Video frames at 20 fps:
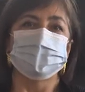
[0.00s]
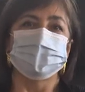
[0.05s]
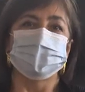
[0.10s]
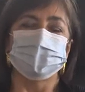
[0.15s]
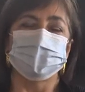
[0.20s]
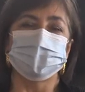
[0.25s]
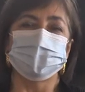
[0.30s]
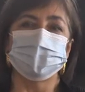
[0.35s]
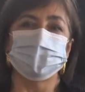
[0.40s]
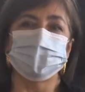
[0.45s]

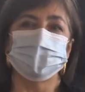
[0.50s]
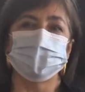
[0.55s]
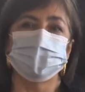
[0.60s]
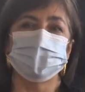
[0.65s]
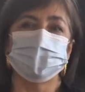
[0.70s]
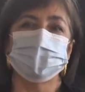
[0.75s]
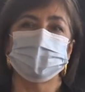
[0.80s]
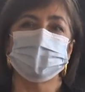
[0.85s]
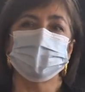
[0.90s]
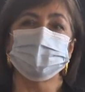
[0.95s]

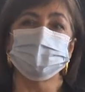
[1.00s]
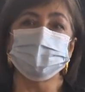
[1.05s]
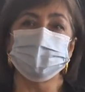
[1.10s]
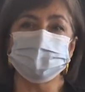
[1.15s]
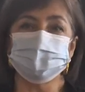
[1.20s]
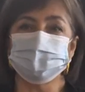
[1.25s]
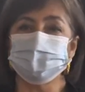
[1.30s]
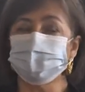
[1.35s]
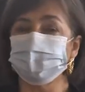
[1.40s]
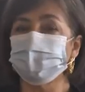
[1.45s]
Eh,
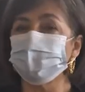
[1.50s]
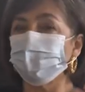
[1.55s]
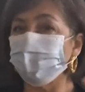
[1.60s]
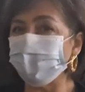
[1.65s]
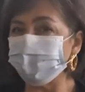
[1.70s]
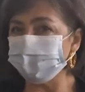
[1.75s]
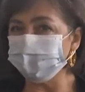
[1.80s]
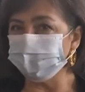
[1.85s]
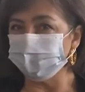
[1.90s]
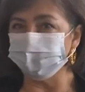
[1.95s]
quindi di
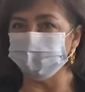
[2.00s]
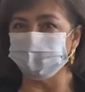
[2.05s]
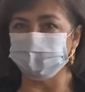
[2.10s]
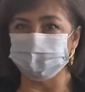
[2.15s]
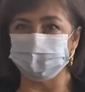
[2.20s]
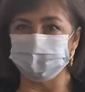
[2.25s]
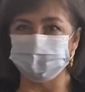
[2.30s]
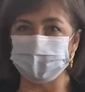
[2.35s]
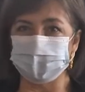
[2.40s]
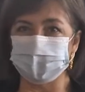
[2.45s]
quattro
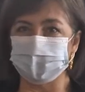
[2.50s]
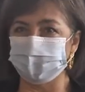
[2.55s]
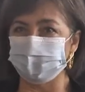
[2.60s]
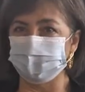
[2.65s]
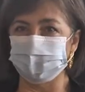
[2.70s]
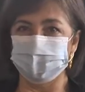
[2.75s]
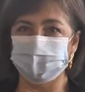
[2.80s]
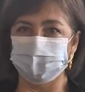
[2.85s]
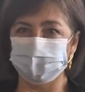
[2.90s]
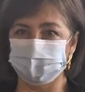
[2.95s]

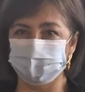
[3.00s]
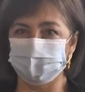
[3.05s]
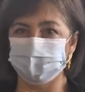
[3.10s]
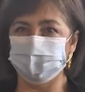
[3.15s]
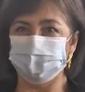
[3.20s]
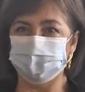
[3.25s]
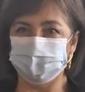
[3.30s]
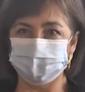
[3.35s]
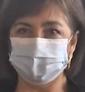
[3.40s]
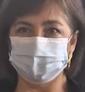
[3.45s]
settimane
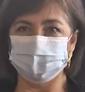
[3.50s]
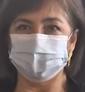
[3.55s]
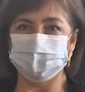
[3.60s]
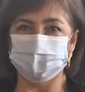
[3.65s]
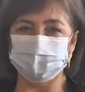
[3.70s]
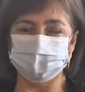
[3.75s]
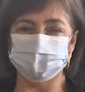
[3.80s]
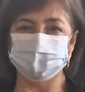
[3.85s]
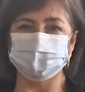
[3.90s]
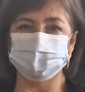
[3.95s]
eh, che
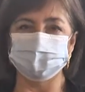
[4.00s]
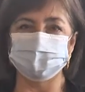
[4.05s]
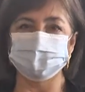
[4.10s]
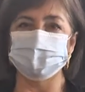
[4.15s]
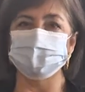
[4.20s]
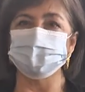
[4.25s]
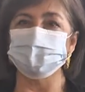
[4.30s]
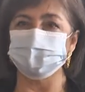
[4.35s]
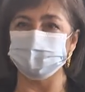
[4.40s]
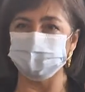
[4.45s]
eh,
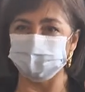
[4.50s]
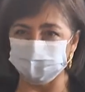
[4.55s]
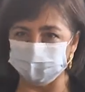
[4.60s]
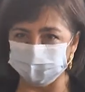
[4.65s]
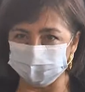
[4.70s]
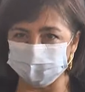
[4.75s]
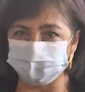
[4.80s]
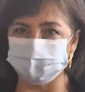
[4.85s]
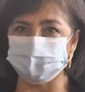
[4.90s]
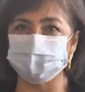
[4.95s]
diciamo sono
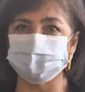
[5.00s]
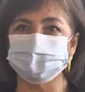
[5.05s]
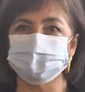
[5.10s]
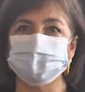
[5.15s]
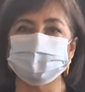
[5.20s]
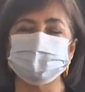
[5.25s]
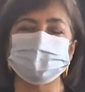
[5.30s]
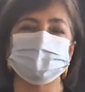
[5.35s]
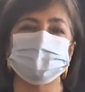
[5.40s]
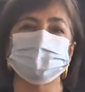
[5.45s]

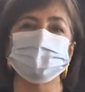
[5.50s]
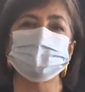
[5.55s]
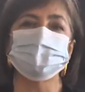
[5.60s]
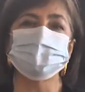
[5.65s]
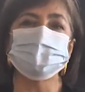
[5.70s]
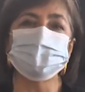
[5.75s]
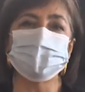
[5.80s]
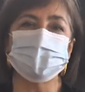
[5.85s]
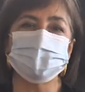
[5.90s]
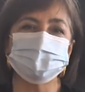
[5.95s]
interessate
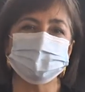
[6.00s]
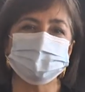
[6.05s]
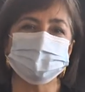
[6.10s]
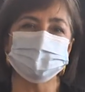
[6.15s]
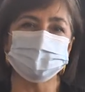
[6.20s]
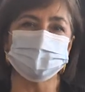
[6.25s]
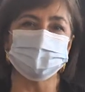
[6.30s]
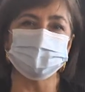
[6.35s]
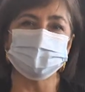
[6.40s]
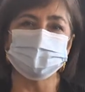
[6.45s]

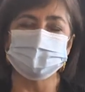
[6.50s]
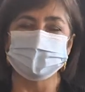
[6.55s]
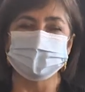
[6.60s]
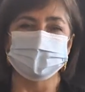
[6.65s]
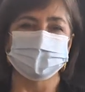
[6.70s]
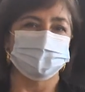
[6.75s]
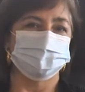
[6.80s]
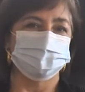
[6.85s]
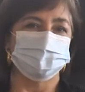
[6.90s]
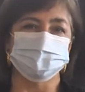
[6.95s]
dall'ordinanza,
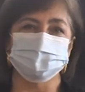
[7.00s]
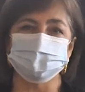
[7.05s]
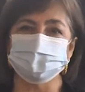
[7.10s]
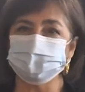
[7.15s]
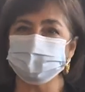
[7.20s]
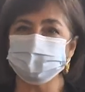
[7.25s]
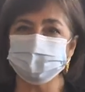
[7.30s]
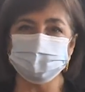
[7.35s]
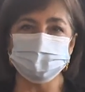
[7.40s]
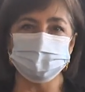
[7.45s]

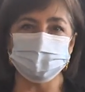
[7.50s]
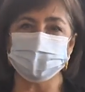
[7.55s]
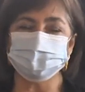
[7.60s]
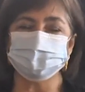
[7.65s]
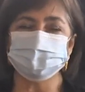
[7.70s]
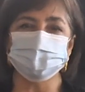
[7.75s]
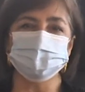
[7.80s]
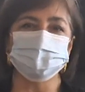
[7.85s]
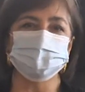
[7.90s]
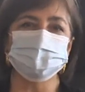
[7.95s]
sostanzialmente
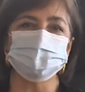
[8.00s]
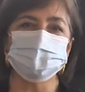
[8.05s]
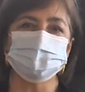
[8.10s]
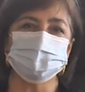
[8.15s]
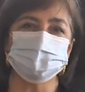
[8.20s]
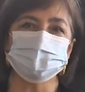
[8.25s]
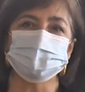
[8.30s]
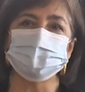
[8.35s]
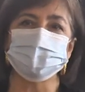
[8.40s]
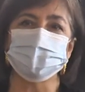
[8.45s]
ogni
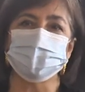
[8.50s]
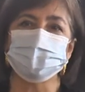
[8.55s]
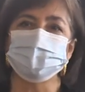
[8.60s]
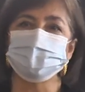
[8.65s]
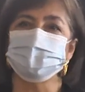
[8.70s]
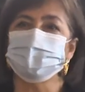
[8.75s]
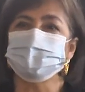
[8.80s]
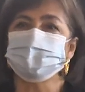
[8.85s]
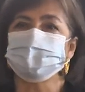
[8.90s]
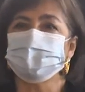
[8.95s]
studente farà
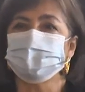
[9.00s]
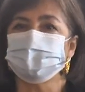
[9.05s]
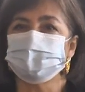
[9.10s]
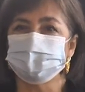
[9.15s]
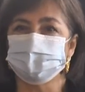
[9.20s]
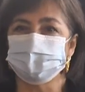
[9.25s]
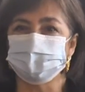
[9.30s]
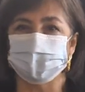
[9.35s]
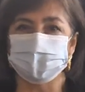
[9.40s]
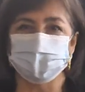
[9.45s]
una
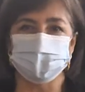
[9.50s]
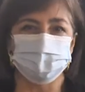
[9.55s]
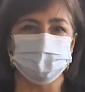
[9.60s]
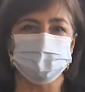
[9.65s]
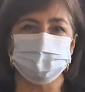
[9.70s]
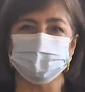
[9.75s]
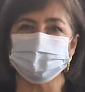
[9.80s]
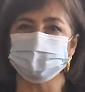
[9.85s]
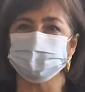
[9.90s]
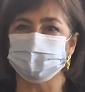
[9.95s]
settimana in
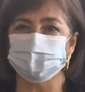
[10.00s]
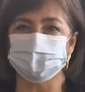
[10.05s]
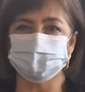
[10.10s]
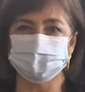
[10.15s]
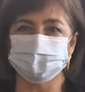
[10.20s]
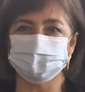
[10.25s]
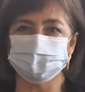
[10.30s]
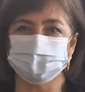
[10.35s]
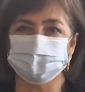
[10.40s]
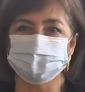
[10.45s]

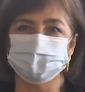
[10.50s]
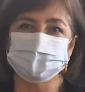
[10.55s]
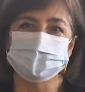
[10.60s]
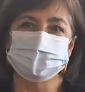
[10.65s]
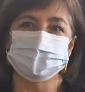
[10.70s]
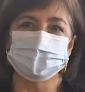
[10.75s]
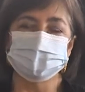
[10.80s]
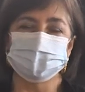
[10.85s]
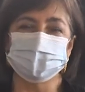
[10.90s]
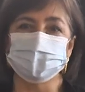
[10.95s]
presenza
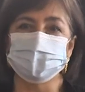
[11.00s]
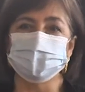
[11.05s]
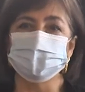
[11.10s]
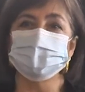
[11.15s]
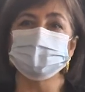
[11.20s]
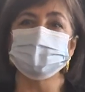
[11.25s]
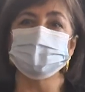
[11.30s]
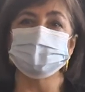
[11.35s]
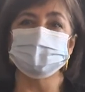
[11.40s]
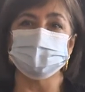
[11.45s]

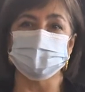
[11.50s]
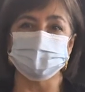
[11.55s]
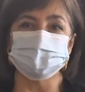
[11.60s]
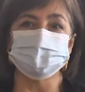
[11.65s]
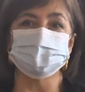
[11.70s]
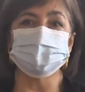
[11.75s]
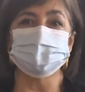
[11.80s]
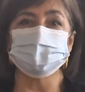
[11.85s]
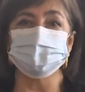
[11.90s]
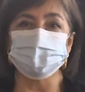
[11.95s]
e, tre
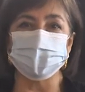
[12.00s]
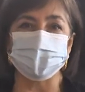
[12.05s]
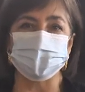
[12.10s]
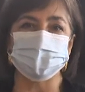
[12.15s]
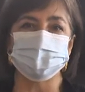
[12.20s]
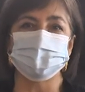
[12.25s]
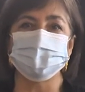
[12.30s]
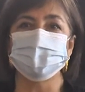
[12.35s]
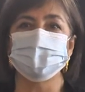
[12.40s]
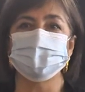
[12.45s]

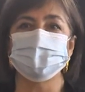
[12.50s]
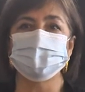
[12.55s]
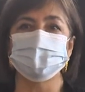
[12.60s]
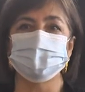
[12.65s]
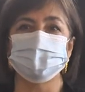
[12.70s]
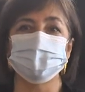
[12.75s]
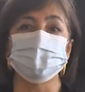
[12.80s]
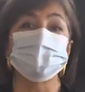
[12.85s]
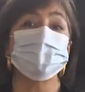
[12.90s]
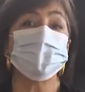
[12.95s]
settimane eh,
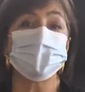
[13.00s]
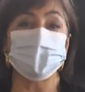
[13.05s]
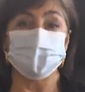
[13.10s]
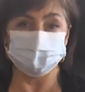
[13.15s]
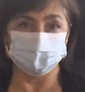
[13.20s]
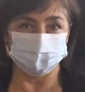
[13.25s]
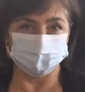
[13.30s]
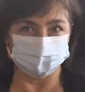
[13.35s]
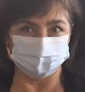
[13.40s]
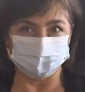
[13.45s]

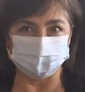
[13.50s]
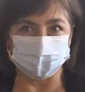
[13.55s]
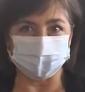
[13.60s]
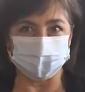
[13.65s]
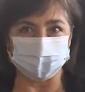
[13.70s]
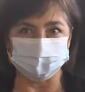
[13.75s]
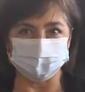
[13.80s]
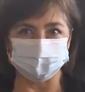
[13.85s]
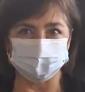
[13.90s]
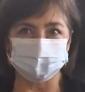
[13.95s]
collegandosi da
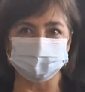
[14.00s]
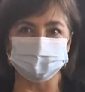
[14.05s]
casa.